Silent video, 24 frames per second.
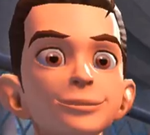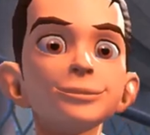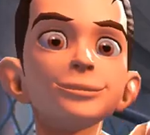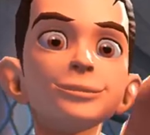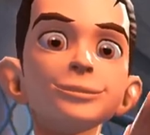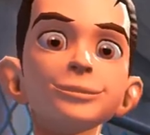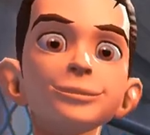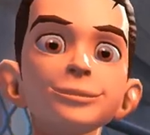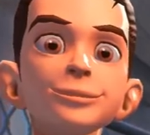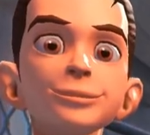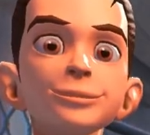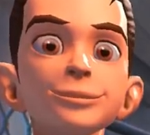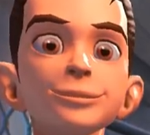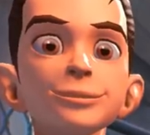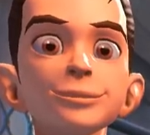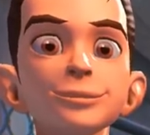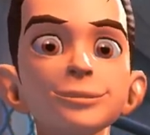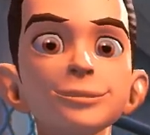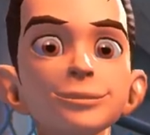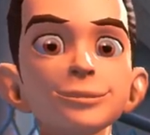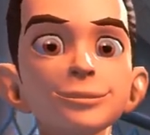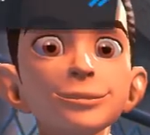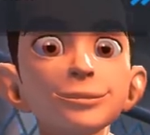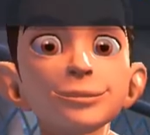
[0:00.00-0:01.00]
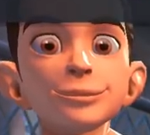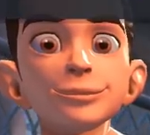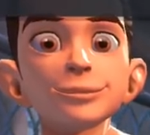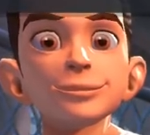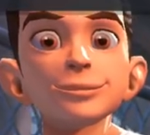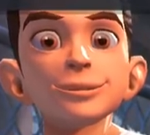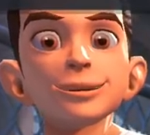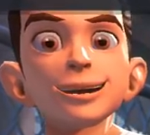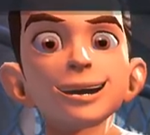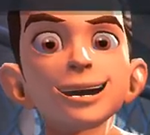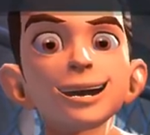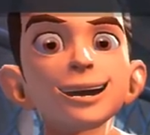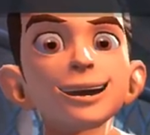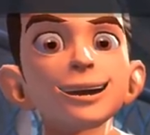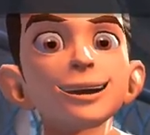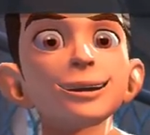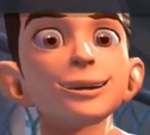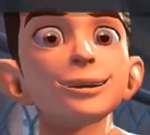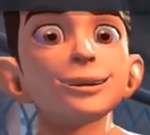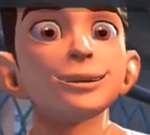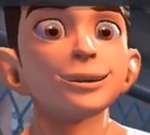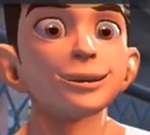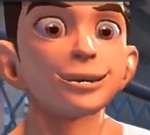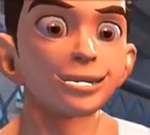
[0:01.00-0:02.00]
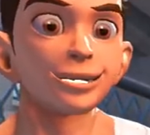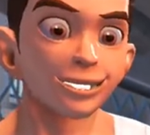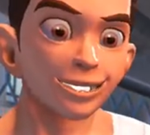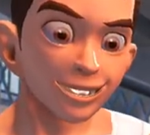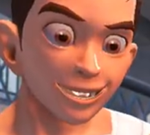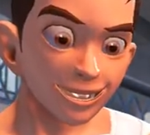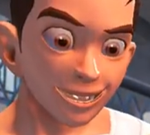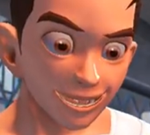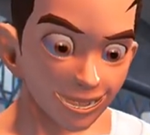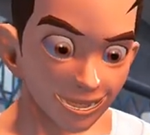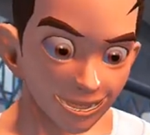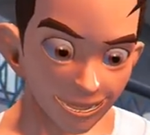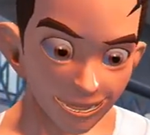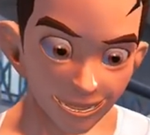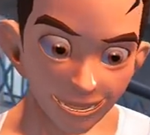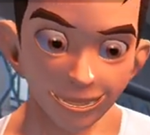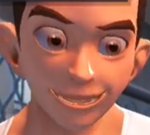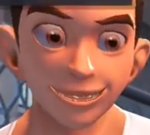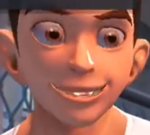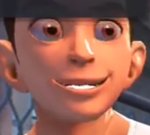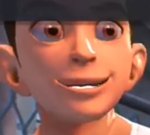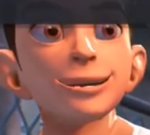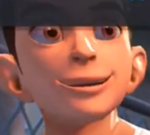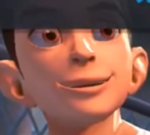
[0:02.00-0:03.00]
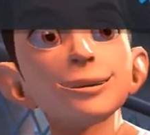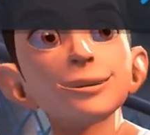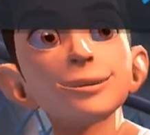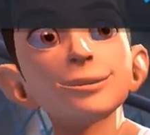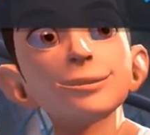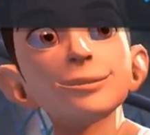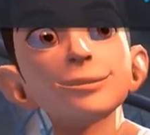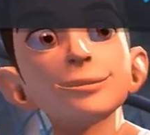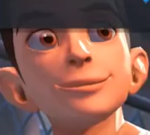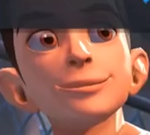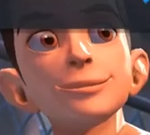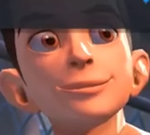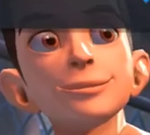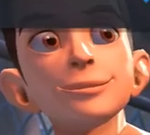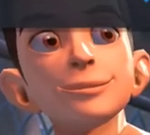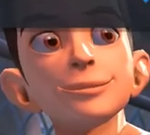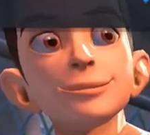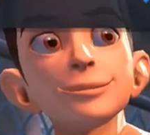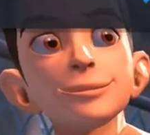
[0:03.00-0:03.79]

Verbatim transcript: домой лучше. Так, ну что, ребята, я, в принципе, готов